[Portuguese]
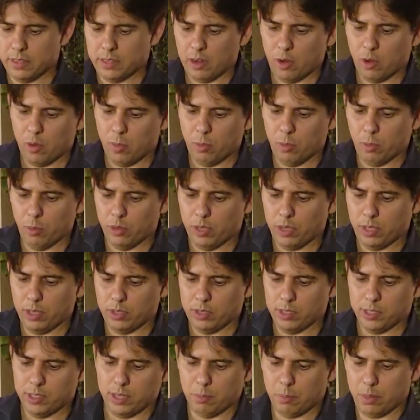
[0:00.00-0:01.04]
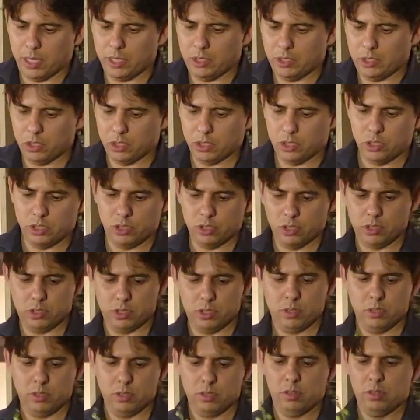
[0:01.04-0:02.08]
Agora a gente vai entrar com um pouquinho de
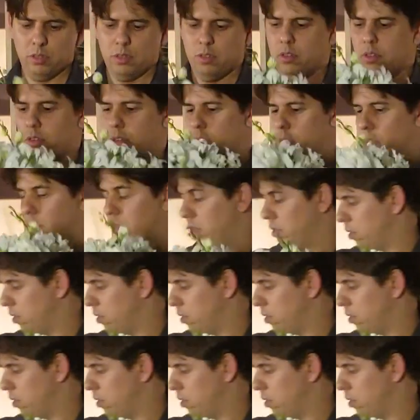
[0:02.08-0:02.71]
semente.